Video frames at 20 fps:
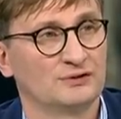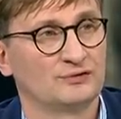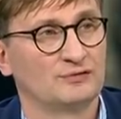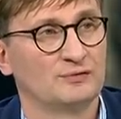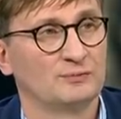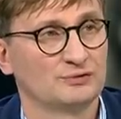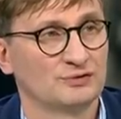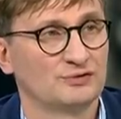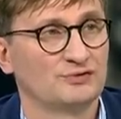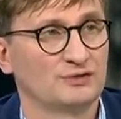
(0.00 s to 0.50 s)
Also
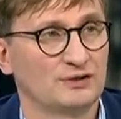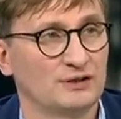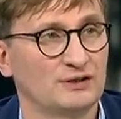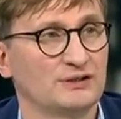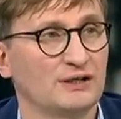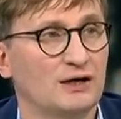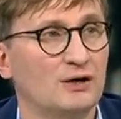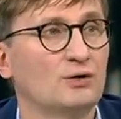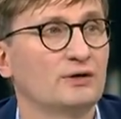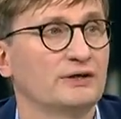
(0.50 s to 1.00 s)
wir müssen
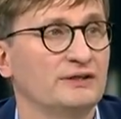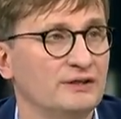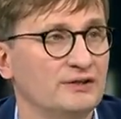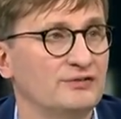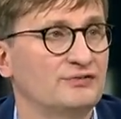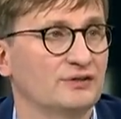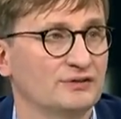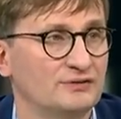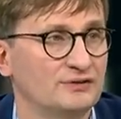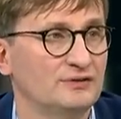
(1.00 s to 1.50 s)
sicherlich auch
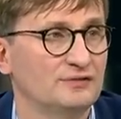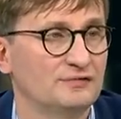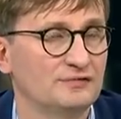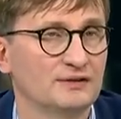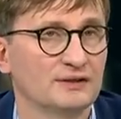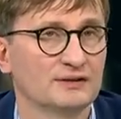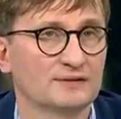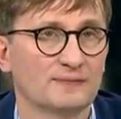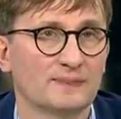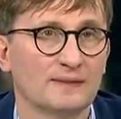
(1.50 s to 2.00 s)
initiativ
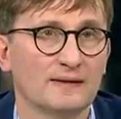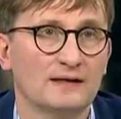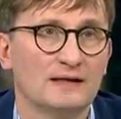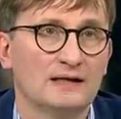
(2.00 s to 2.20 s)
werden.